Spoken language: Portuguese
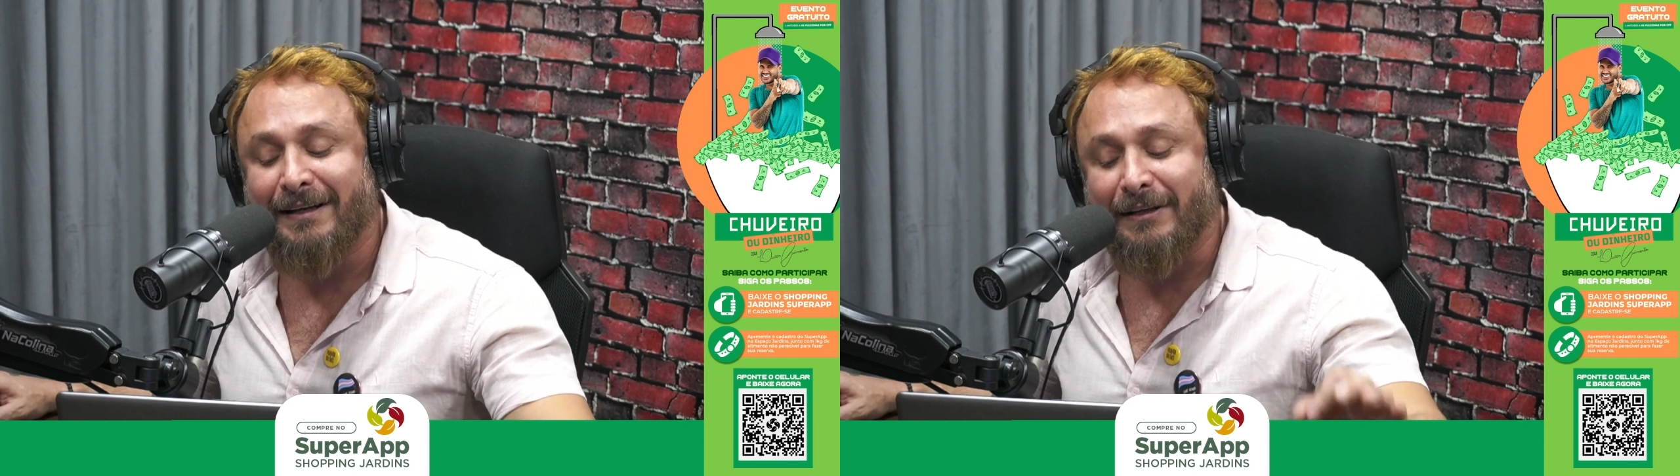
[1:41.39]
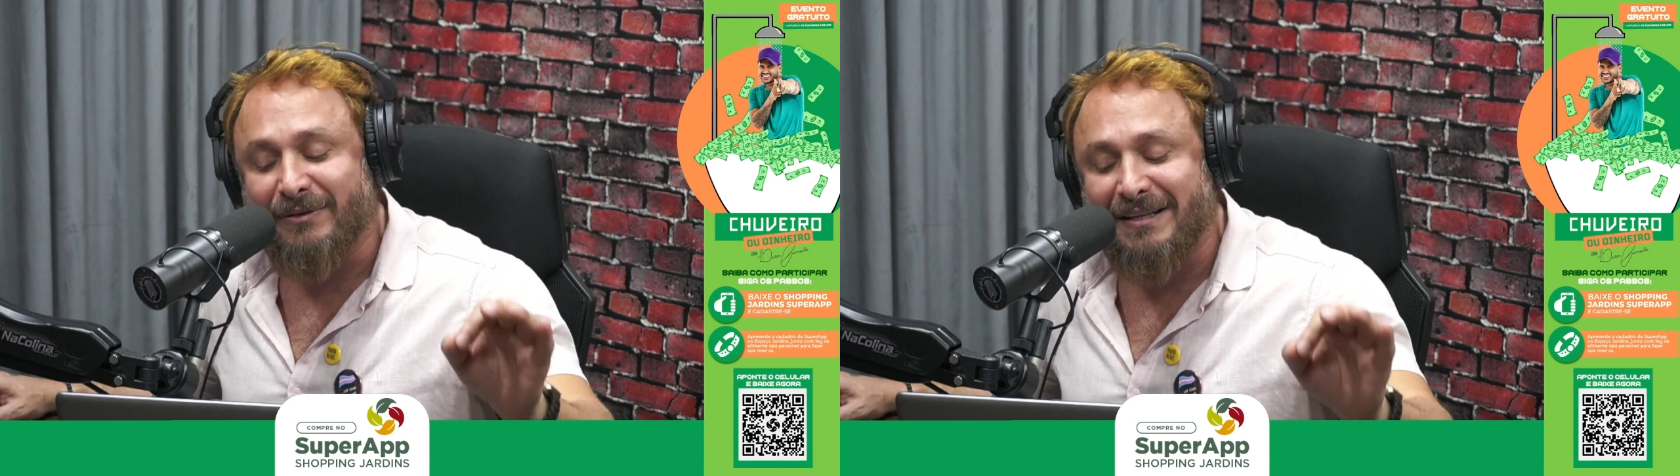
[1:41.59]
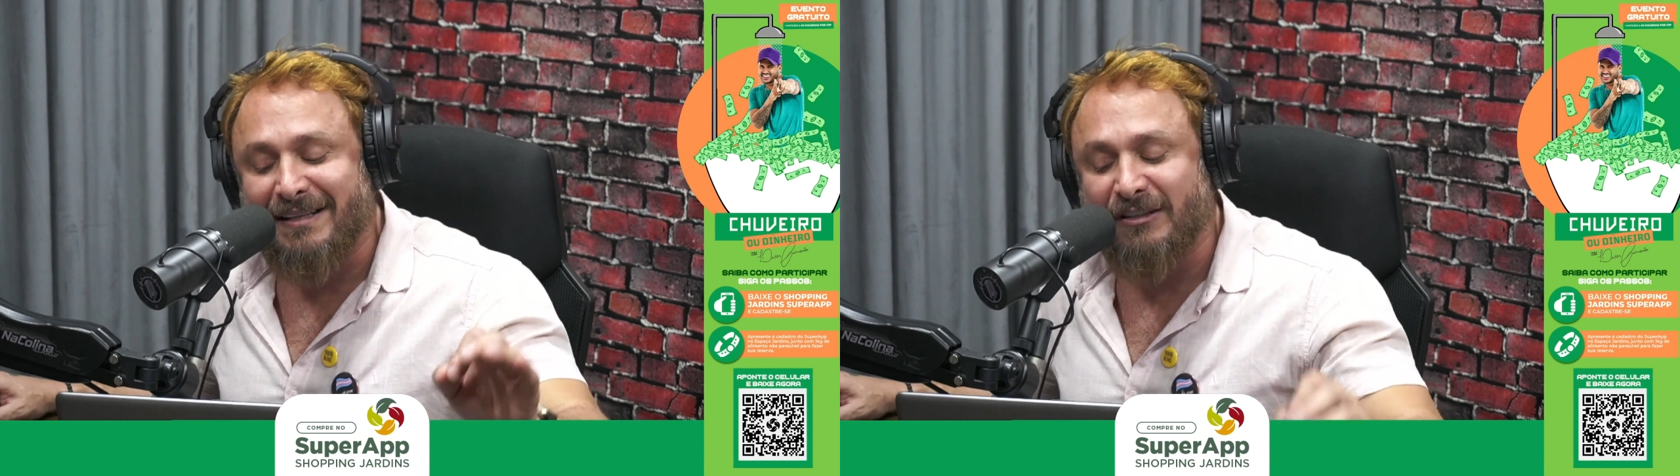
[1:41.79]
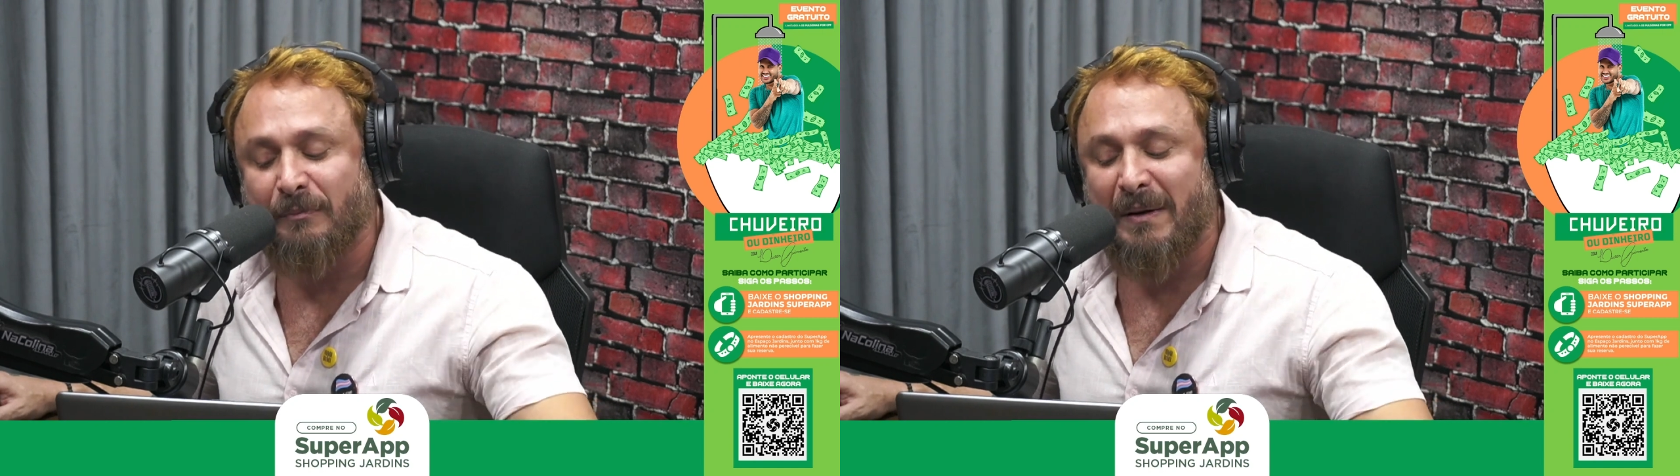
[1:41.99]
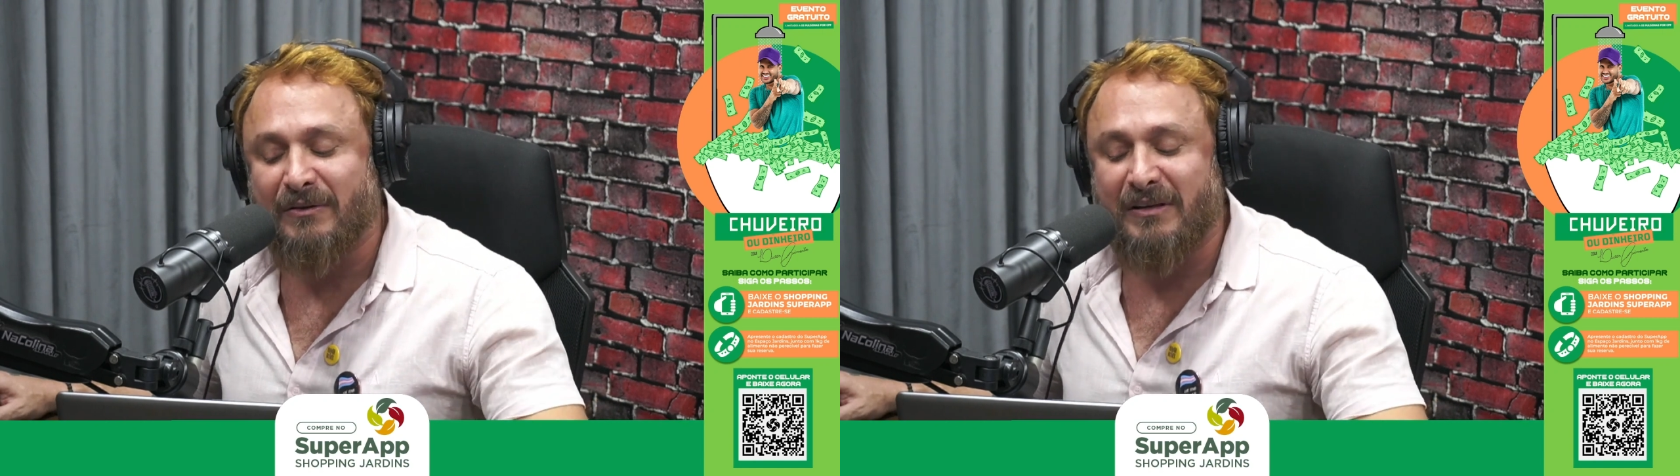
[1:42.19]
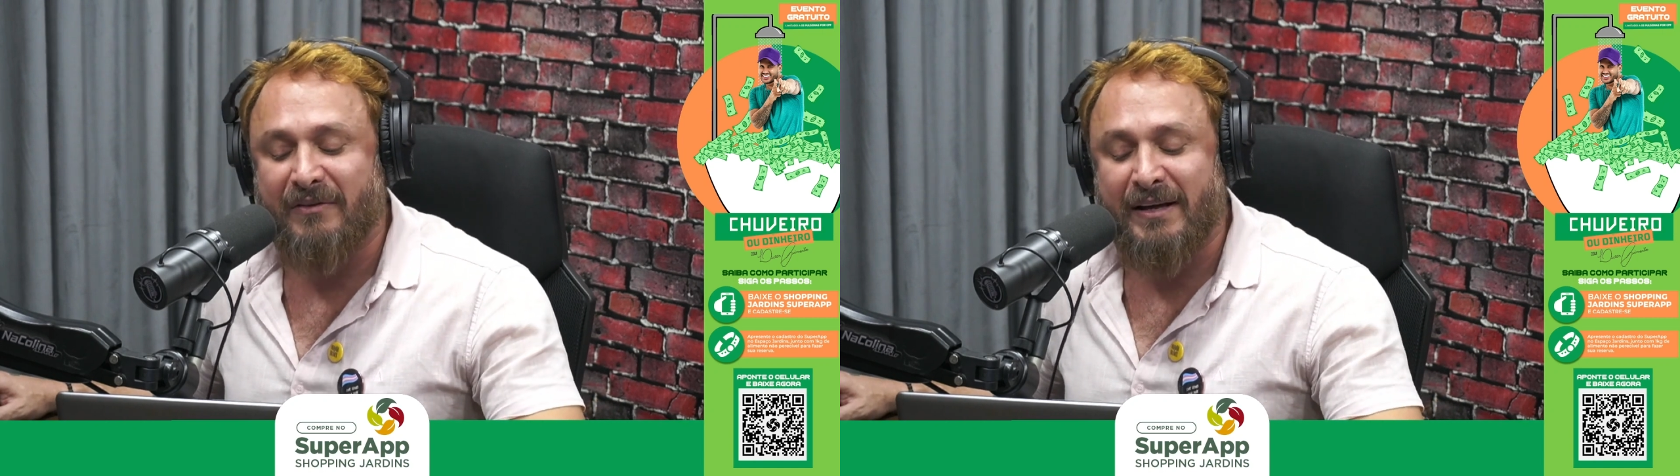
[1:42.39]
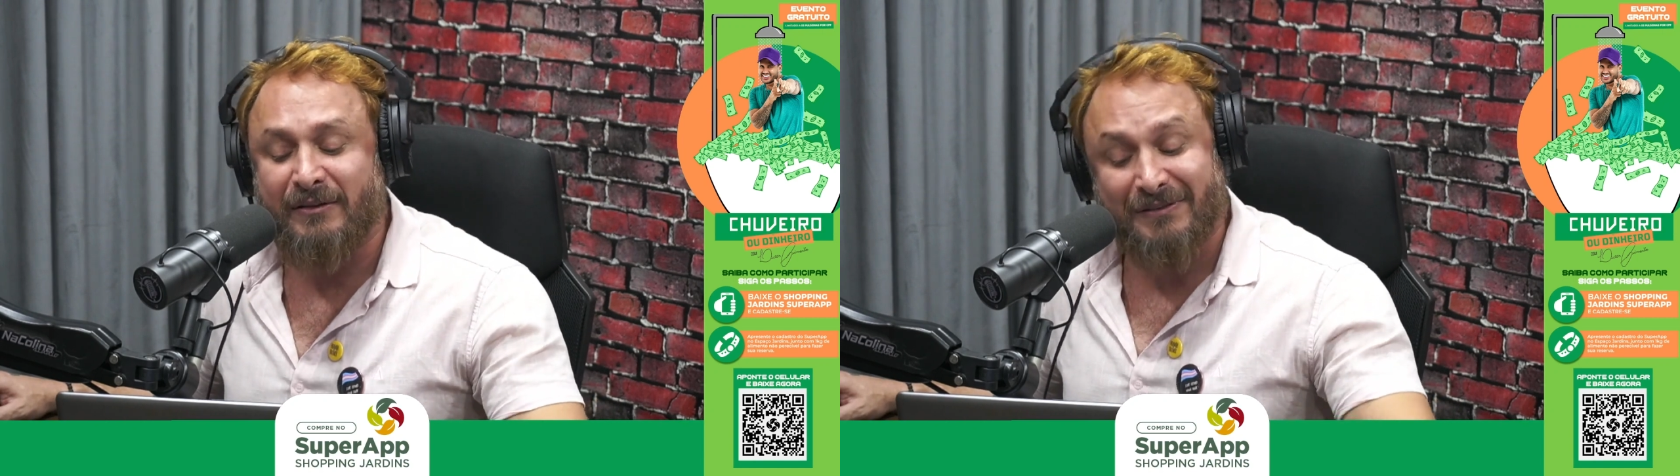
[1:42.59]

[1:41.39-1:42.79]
e os acessos para os eventos